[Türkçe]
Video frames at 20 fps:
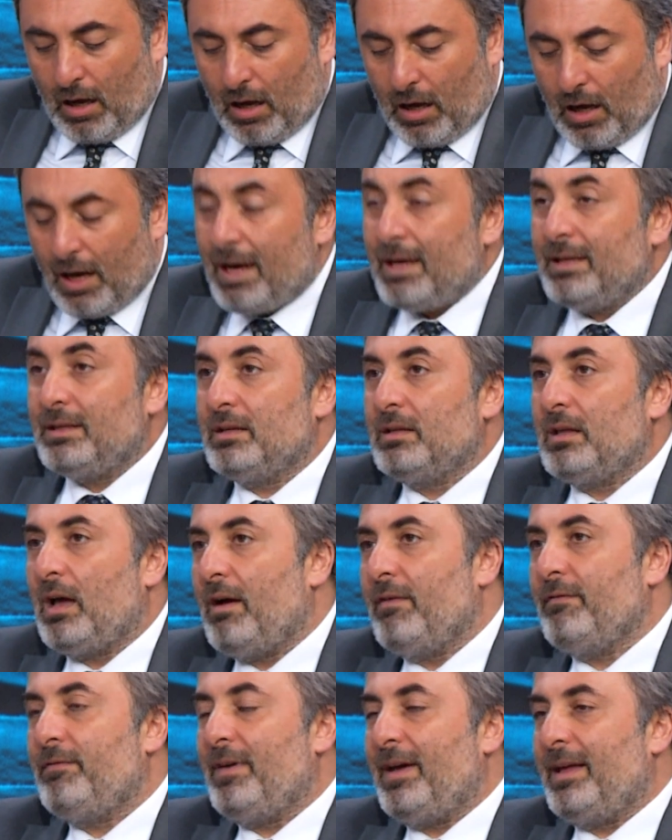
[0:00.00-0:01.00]
Aydın
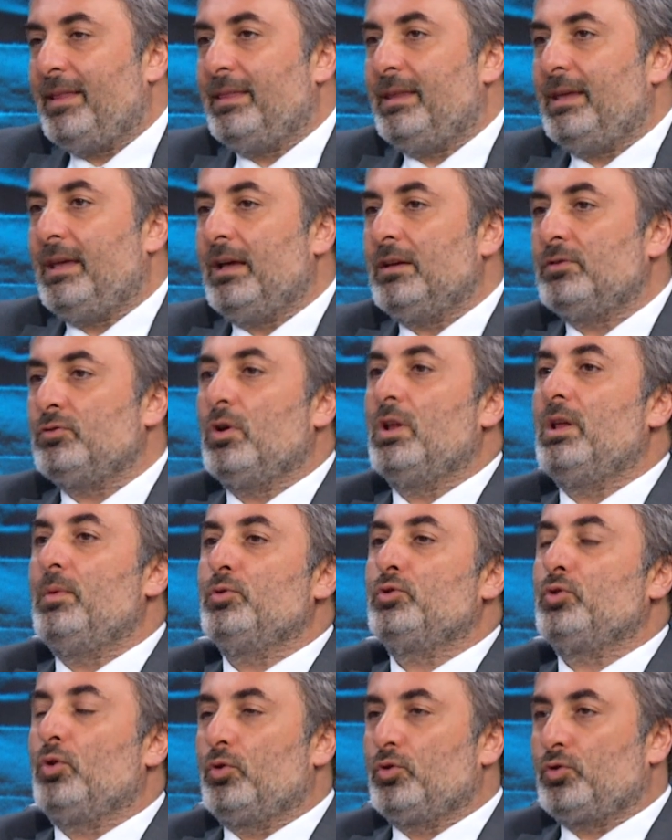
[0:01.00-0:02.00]
hanımefendiye şöyle bir
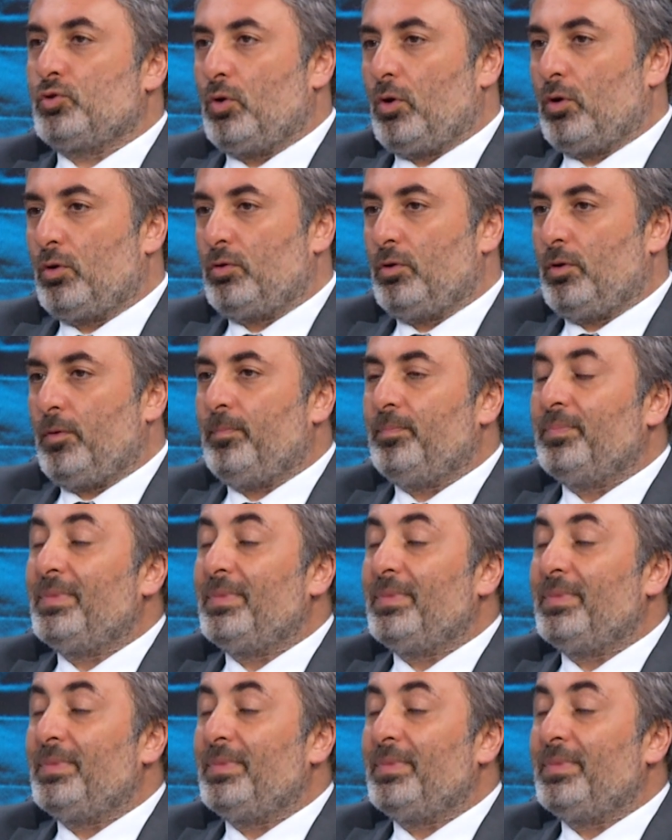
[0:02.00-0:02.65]
soru sordu.